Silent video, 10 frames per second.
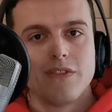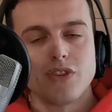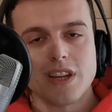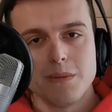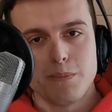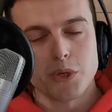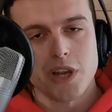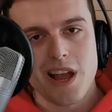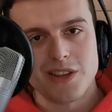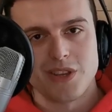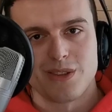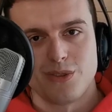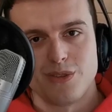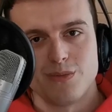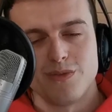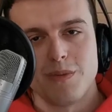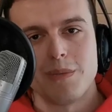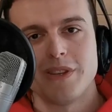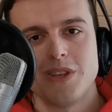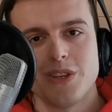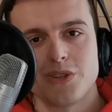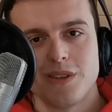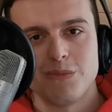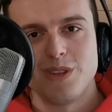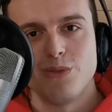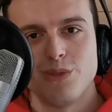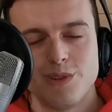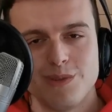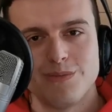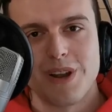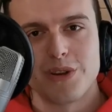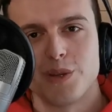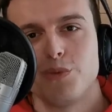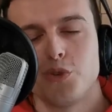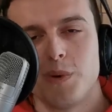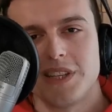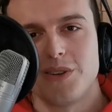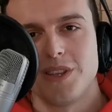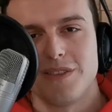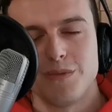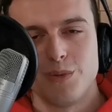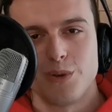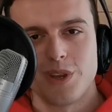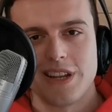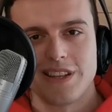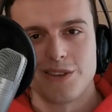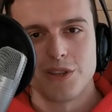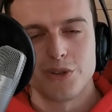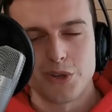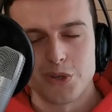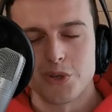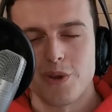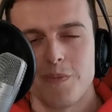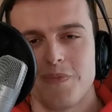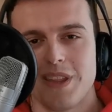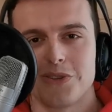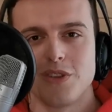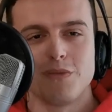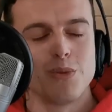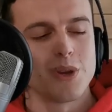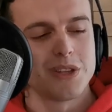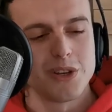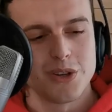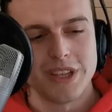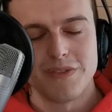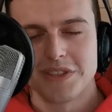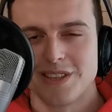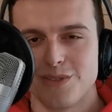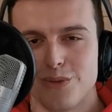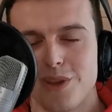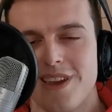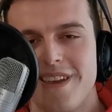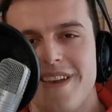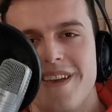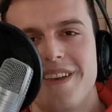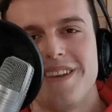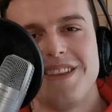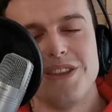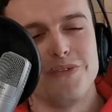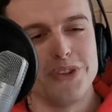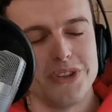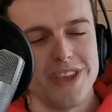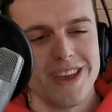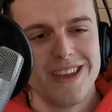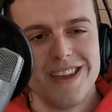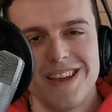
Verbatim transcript: w czarnym pośladzie, jak to się mówi. Mam nadzieję, że mi algorytm YouTube'a tego nie wybluruje, dlatego nie dokończyłem, znaczy nie wybluruje, tylko nie wycenzuruje, E, nie wytnie